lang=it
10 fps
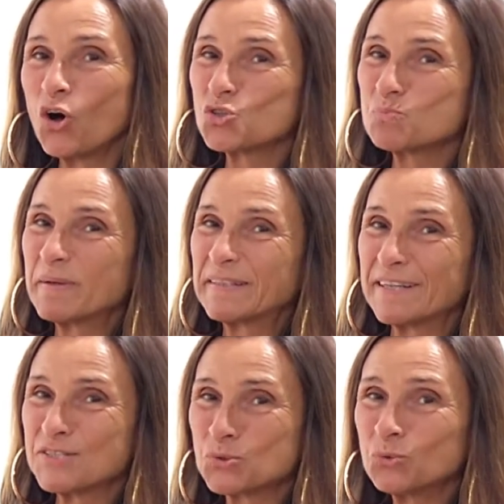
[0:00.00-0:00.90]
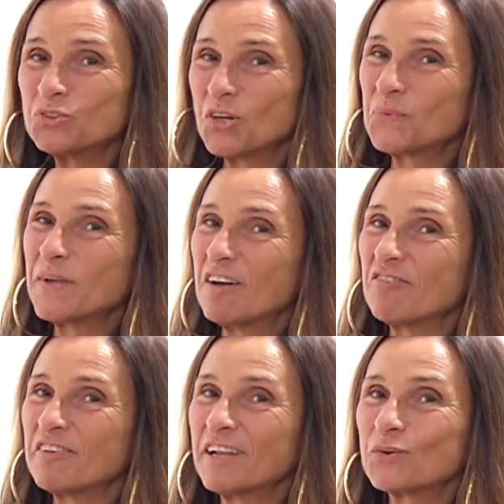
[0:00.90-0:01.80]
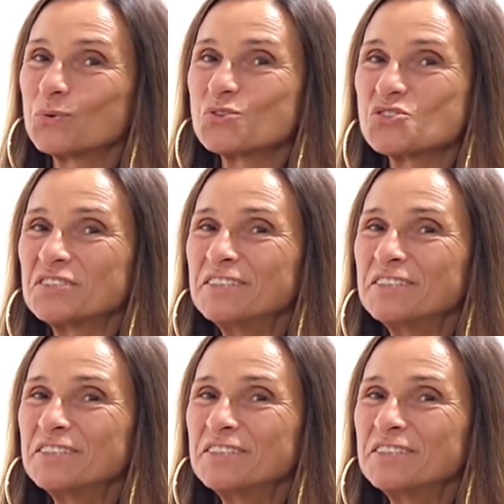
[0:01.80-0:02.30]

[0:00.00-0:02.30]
ospite in studio qui a Fil Rouge